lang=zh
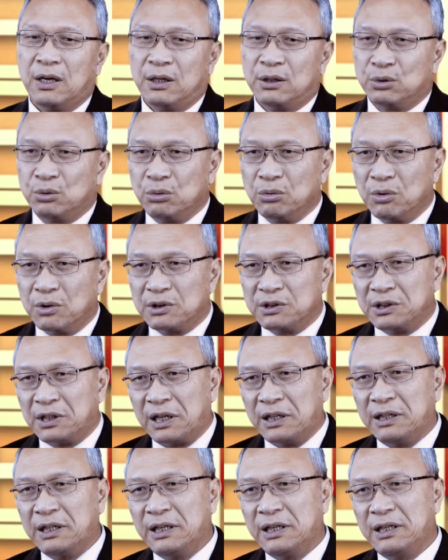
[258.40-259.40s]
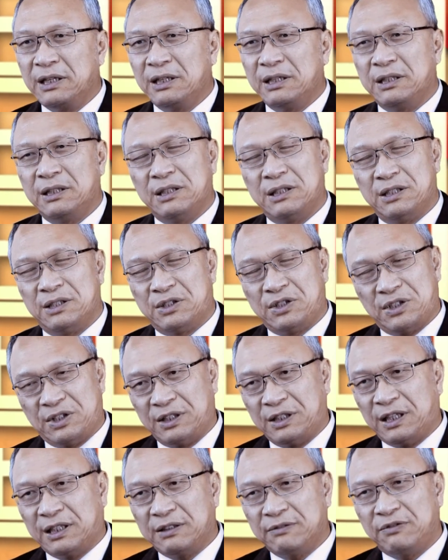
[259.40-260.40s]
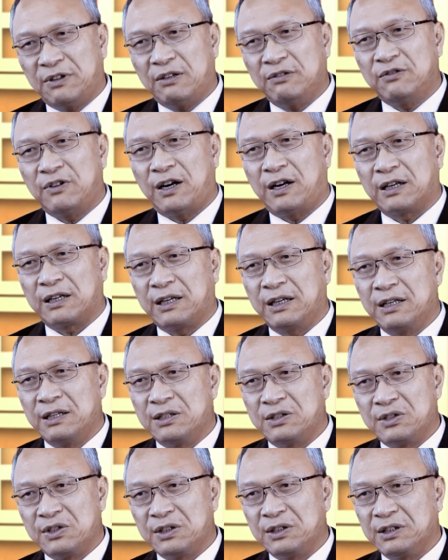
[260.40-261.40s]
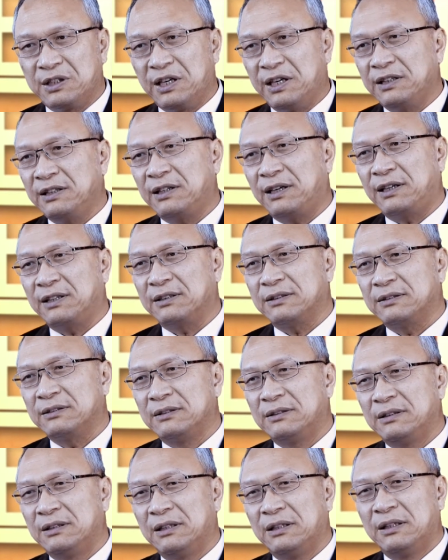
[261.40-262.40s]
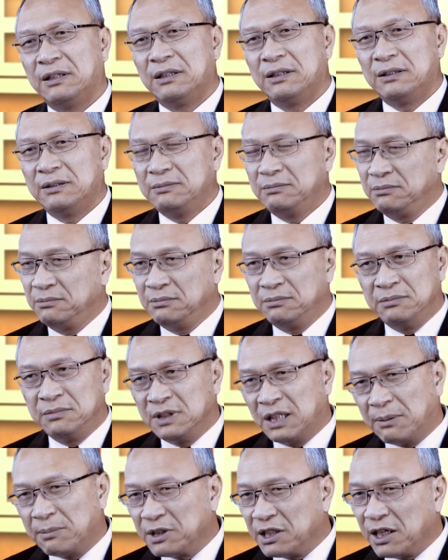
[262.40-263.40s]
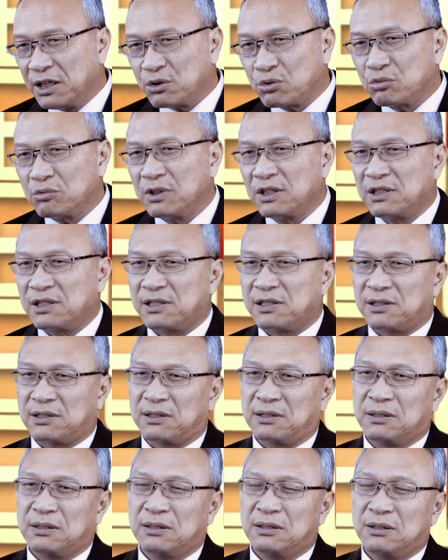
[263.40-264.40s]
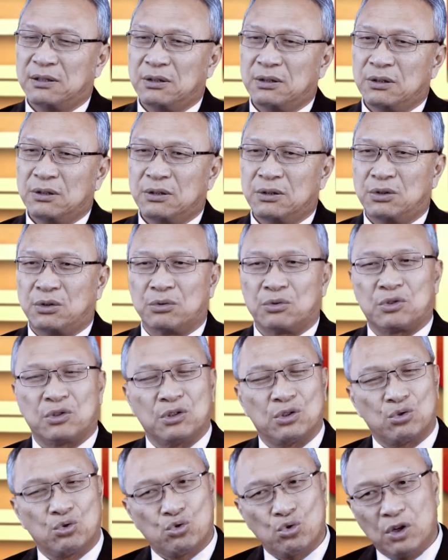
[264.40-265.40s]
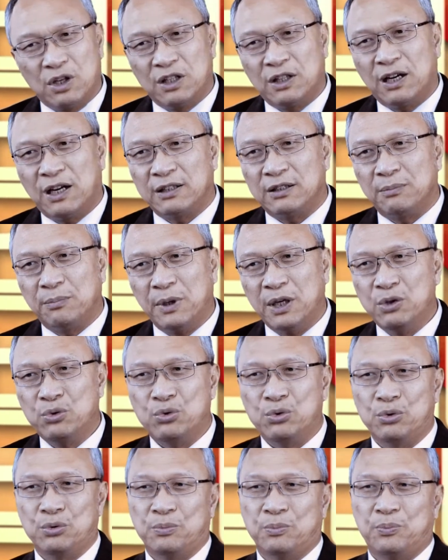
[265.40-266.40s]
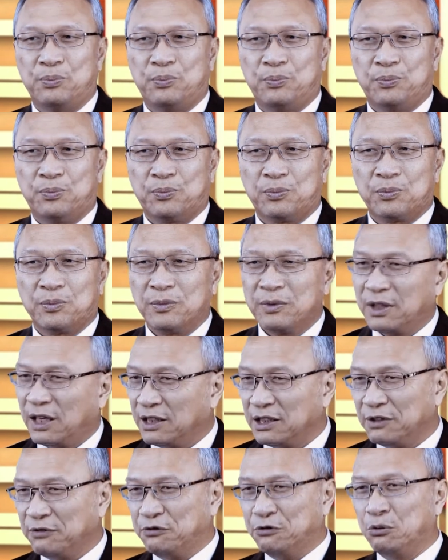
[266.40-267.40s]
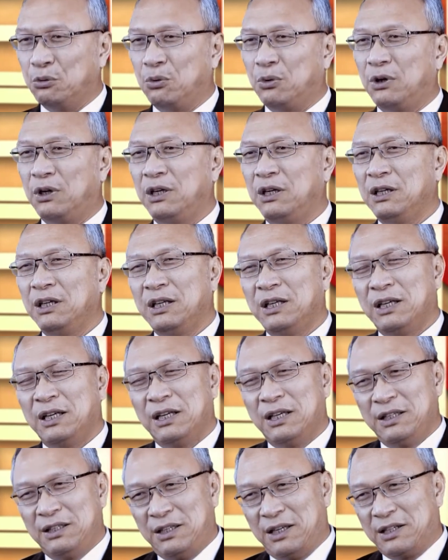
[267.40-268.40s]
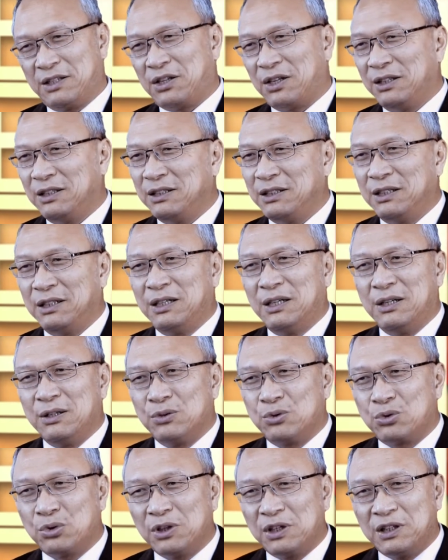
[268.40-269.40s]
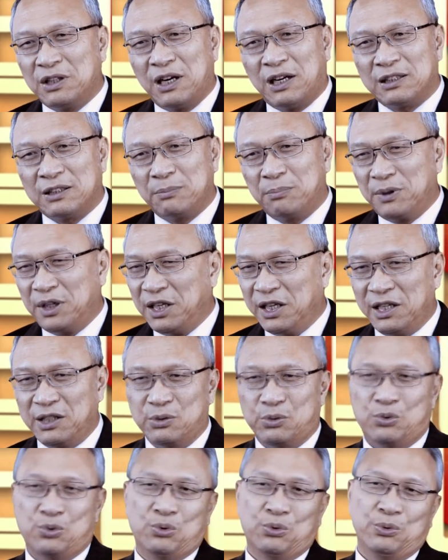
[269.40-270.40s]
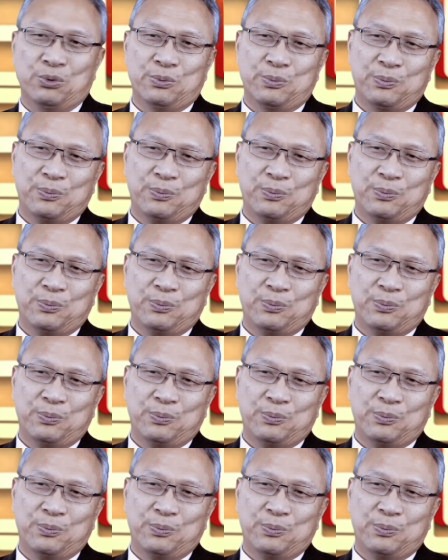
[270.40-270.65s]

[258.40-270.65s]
如果人类以其他的方法可以进天堂，那么耶稣的死就是最大的悲剧，他的复活也成了最大的骗局。